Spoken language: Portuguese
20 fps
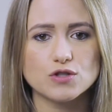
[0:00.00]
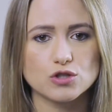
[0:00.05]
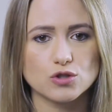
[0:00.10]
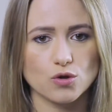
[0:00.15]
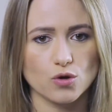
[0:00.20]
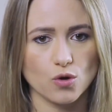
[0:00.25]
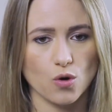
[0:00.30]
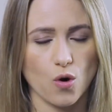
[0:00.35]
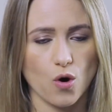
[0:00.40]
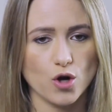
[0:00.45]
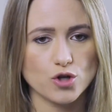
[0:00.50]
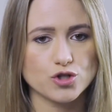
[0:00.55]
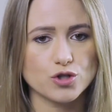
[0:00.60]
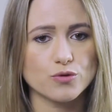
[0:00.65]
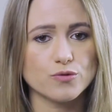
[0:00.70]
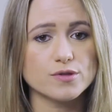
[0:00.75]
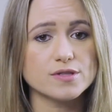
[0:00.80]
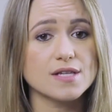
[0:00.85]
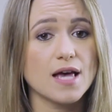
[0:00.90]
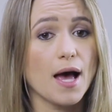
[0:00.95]

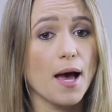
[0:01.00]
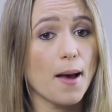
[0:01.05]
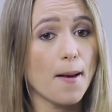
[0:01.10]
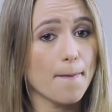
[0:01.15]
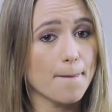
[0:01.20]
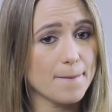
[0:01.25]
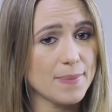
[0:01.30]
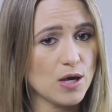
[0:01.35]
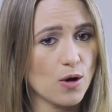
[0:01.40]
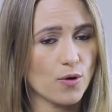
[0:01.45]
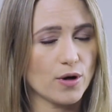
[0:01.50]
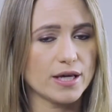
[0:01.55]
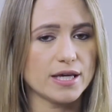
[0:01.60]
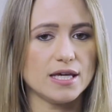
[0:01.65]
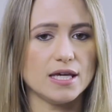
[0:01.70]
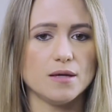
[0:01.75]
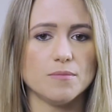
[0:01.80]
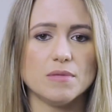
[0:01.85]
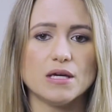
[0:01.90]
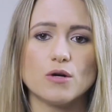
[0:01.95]
fisiológicos,
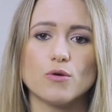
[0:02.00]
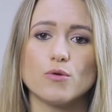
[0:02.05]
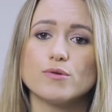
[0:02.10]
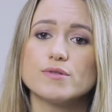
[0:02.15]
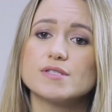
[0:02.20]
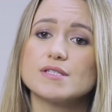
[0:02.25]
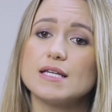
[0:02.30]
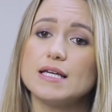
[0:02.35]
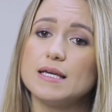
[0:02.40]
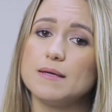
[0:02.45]
bioquímicos